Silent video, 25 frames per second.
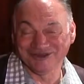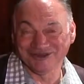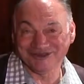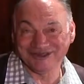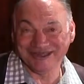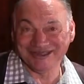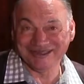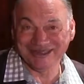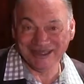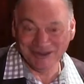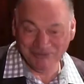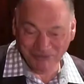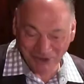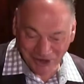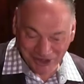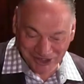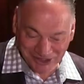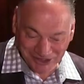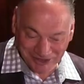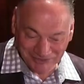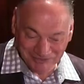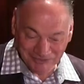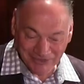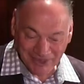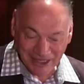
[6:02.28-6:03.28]
de cette
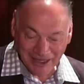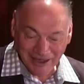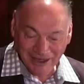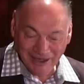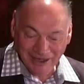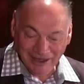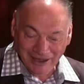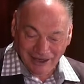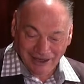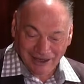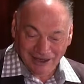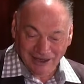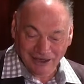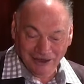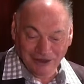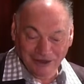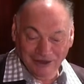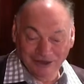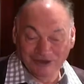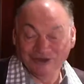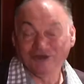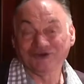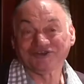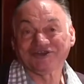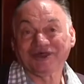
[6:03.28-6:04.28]
époque,
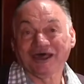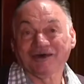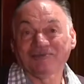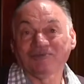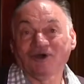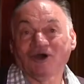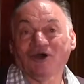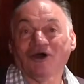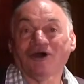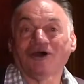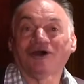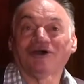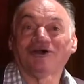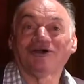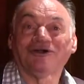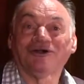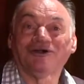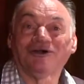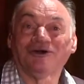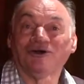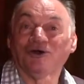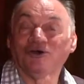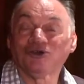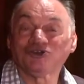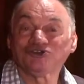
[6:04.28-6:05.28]
euh, notamment
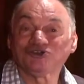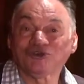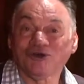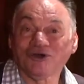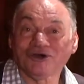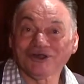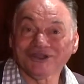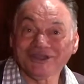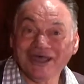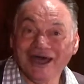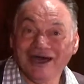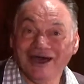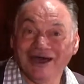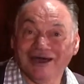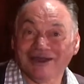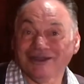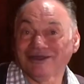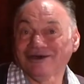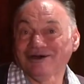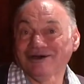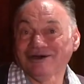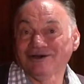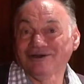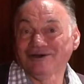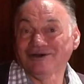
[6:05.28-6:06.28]
euh, au
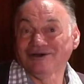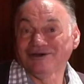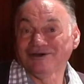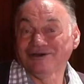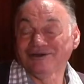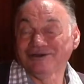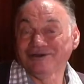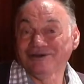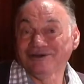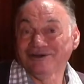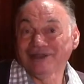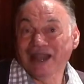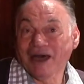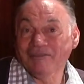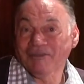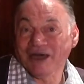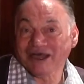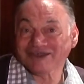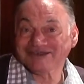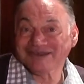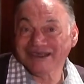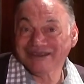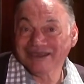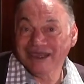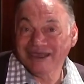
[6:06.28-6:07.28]
journal euh, La
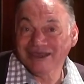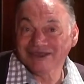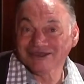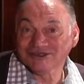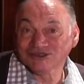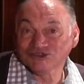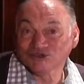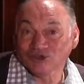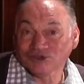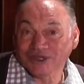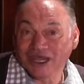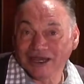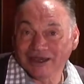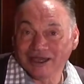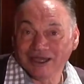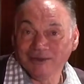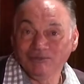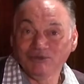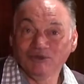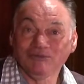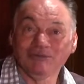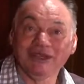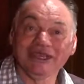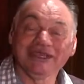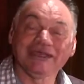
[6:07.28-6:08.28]
Marseillaise, journal
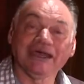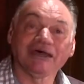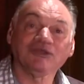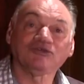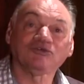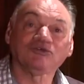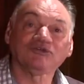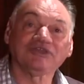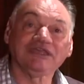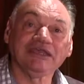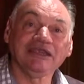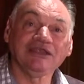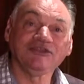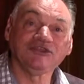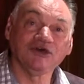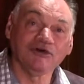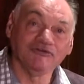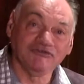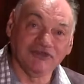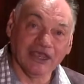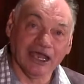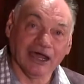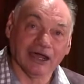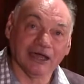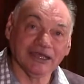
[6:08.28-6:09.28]
républicain, dont il
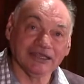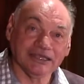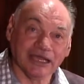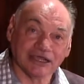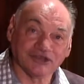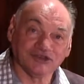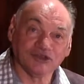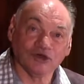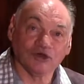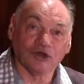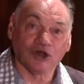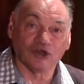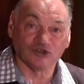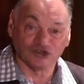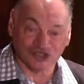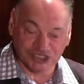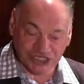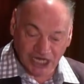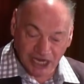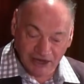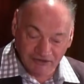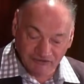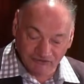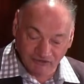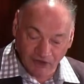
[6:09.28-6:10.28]
devient rédacteur en
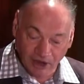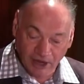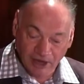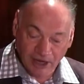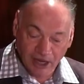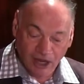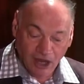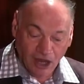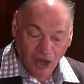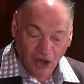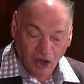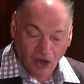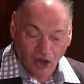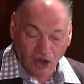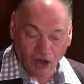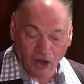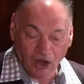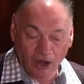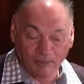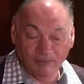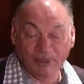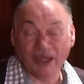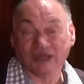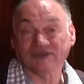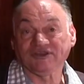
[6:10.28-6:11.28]
chef
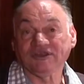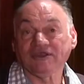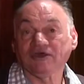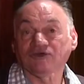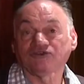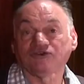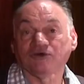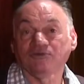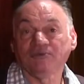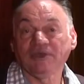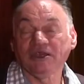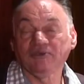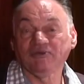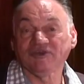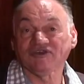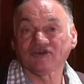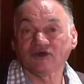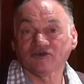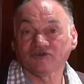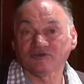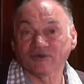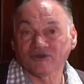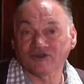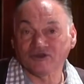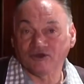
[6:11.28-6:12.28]
à partir de
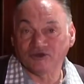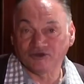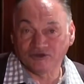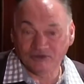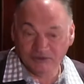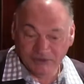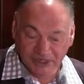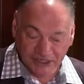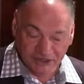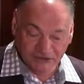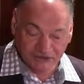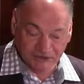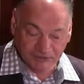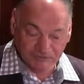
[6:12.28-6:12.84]
1868.